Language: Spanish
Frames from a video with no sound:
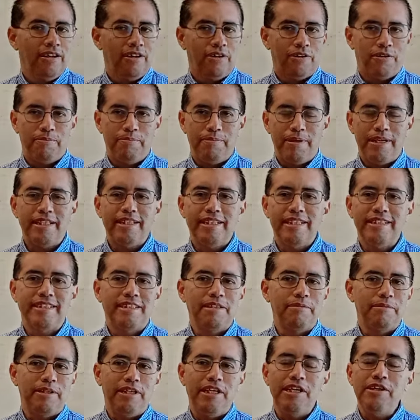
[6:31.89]
Comparte
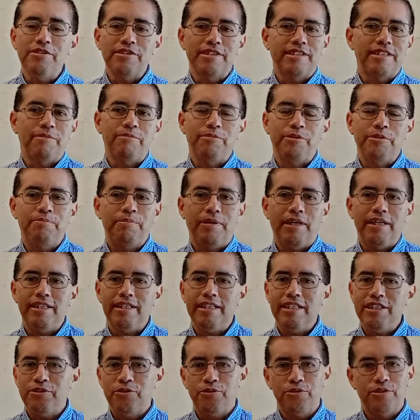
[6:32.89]
este video, está muy
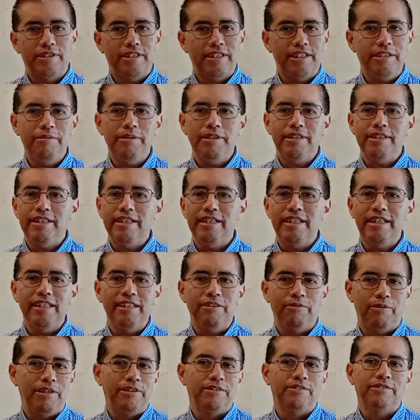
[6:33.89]
padre, suscríbete y
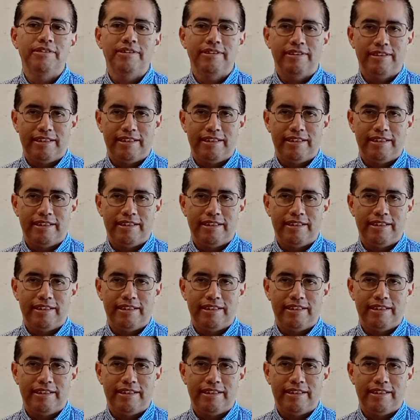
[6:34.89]
bueno,